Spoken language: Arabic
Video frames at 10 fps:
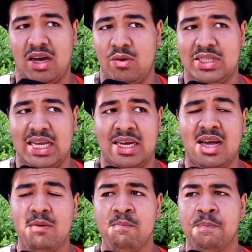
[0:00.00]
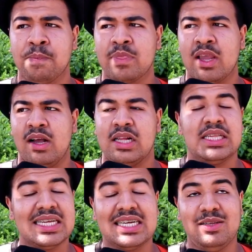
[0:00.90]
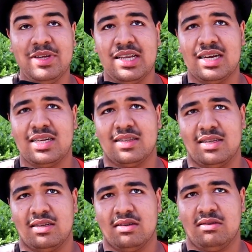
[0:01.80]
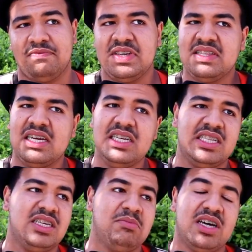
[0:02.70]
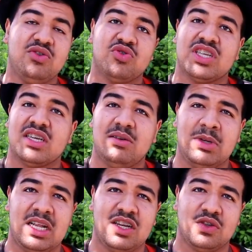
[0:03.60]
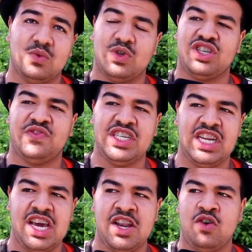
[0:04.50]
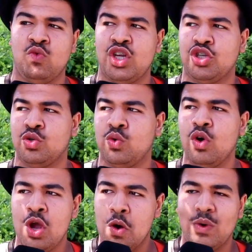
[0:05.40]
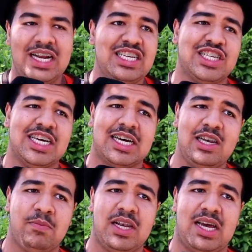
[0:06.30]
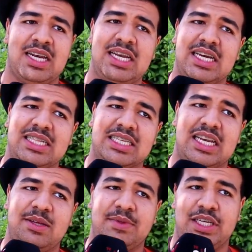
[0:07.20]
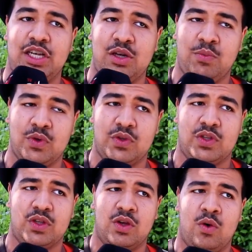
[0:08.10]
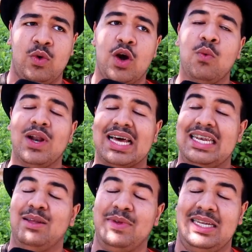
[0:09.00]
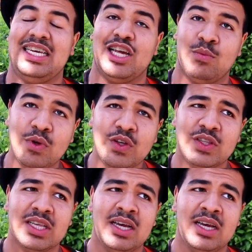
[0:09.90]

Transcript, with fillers: قولة انا تنخدم على راسي فيصل ايتري ما عرفتش واش كيخدم على راسو واش فنان ولا شنو ولا علاش كيقلب لا انا الا كنت قلبت على البوز ولا هو قلب عليا البوز